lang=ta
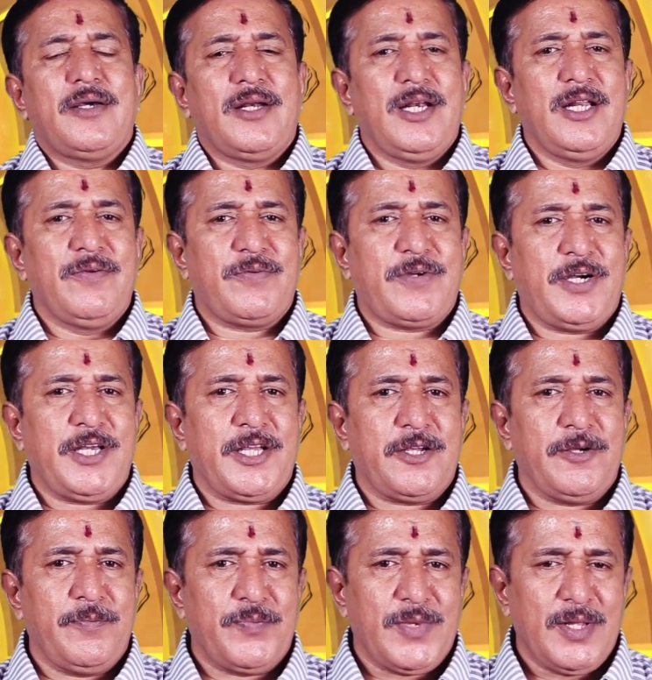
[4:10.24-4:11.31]
ரிலீஃப்
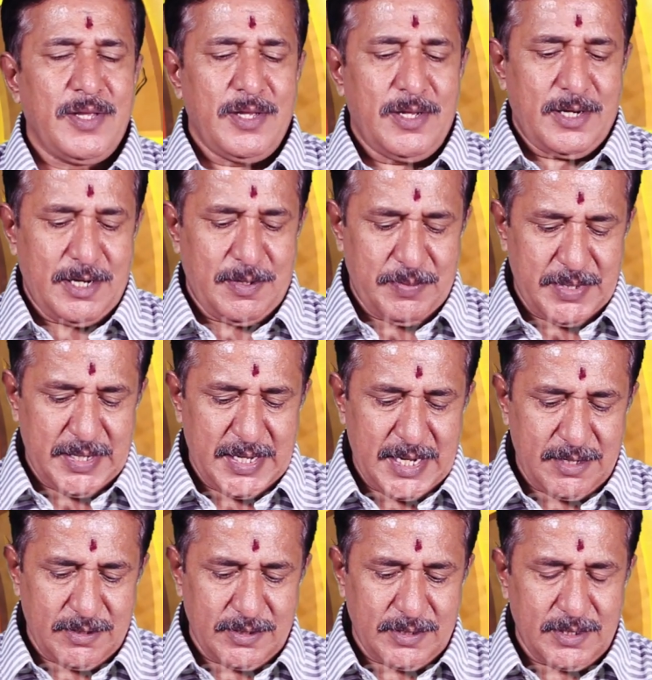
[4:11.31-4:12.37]
கிடைக்கும் நம்ம
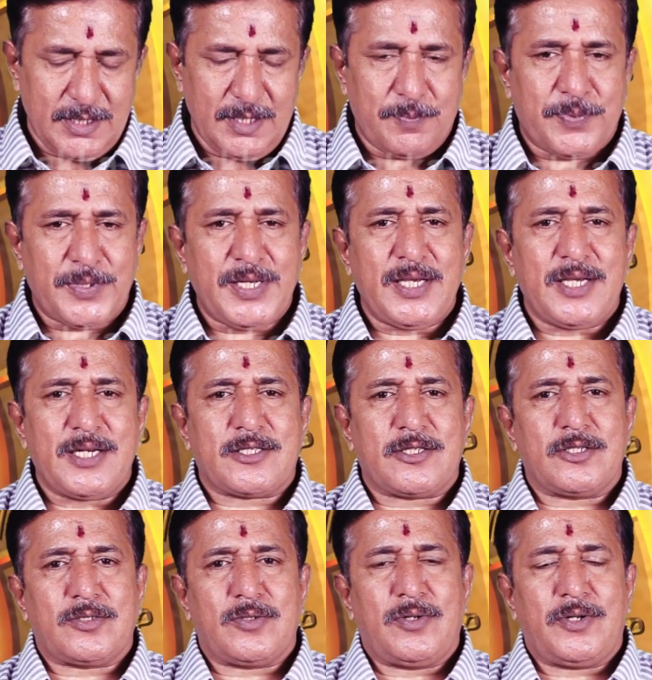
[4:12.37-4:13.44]
ஏன் வந்து இந்த ப்ரேயர்ஸை
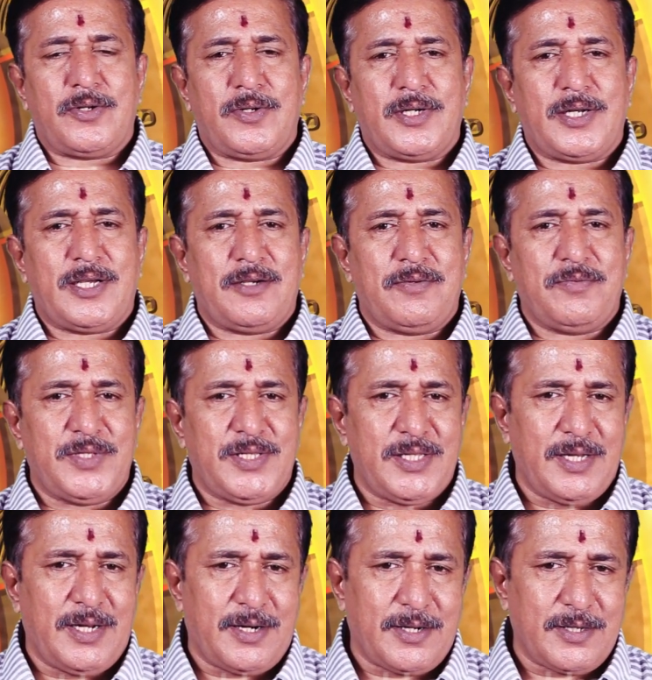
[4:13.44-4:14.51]
சொல்கிறோன்னா
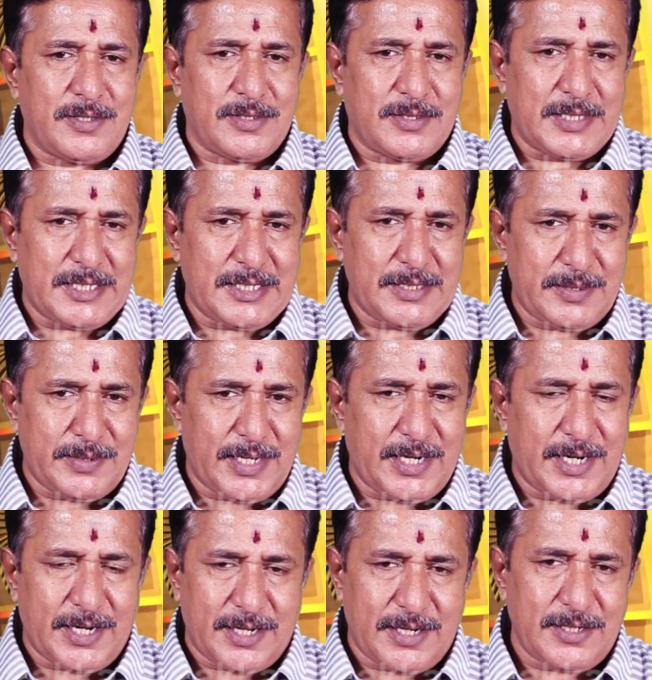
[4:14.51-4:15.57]
விதின்றது தனியாக
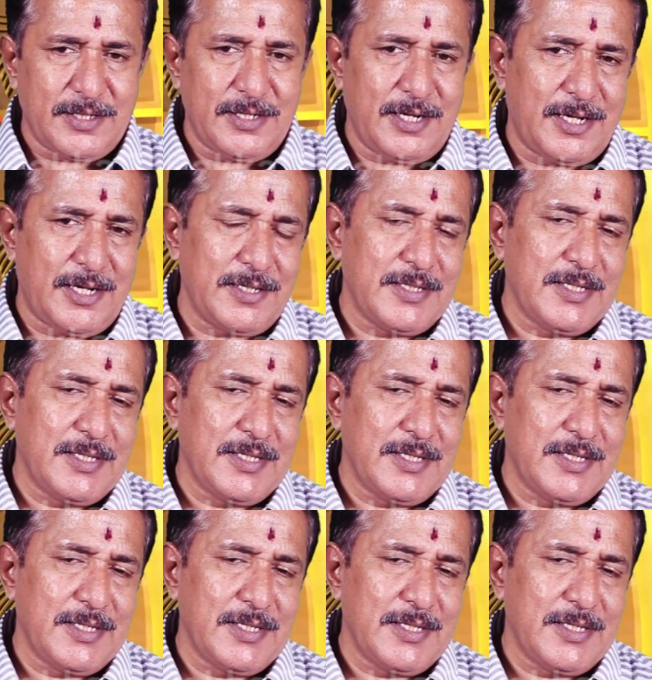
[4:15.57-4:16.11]
நடக்கிறது இல்லை